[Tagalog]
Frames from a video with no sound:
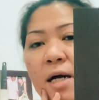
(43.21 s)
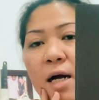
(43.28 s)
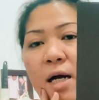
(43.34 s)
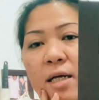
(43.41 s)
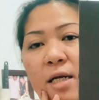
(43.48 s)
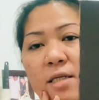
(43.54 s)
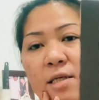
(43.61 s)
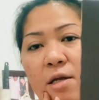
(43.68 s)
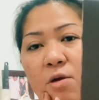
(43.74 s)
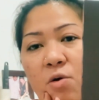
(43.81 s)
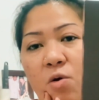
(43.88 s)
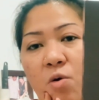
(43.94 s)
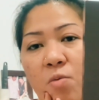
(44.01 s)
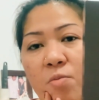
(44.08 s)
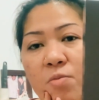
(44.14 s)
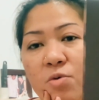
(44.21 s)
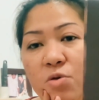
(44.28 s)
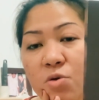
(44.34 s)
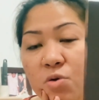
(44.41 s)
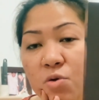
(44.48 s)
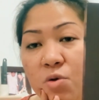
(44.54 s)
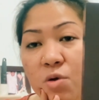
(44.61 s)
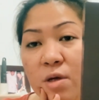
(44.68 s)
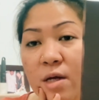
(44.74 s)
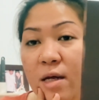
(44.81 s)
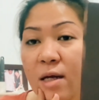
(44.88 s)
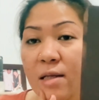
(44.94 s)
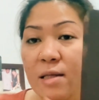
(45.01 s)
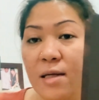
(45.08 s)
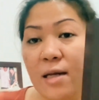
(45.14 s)
ang nasa loob. So,
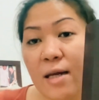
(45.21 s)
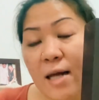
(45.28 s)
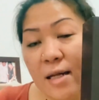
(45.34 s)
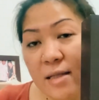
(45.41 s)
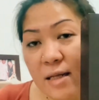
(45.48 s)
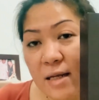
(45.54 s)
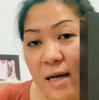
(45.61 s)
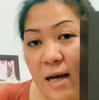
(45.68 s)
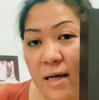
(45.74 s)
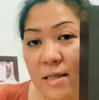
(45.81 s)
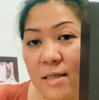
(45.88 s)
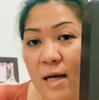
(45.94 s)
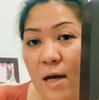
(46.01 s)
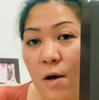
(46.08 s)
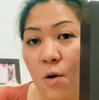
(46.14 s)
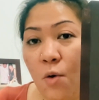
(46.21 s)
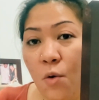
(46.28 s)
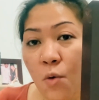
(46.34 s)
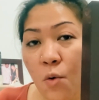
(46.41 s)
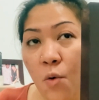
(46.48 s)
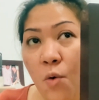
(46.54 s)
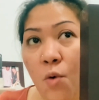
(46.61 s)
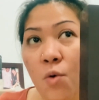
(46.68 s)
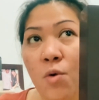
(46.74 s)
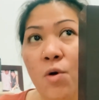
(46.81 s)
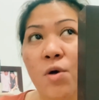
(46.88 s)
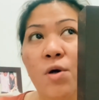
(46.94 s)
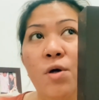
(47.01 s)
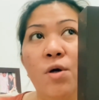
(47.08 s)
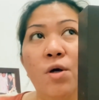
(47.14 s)
tingnan natin guys ha kung
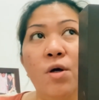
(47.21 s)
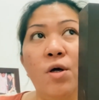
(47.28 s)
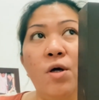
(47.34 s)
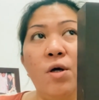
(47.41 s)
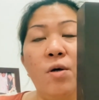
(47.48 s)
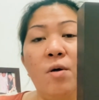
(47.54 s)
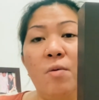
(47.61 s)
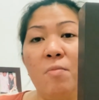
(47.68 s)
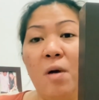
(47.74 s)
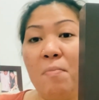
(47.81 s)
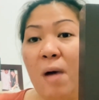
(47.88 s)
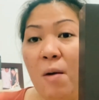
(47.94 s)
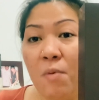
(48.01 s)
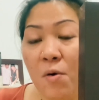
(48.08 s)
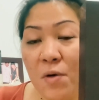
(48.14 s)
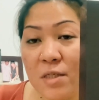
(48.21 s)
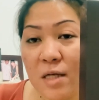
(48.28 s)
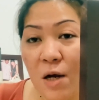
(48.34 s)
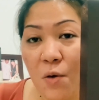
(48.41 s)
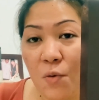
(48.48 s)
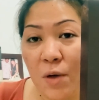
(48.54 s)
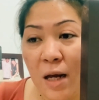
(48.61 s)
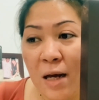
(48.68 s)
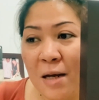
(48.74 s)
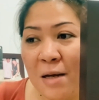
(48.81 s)
magbabawas ako na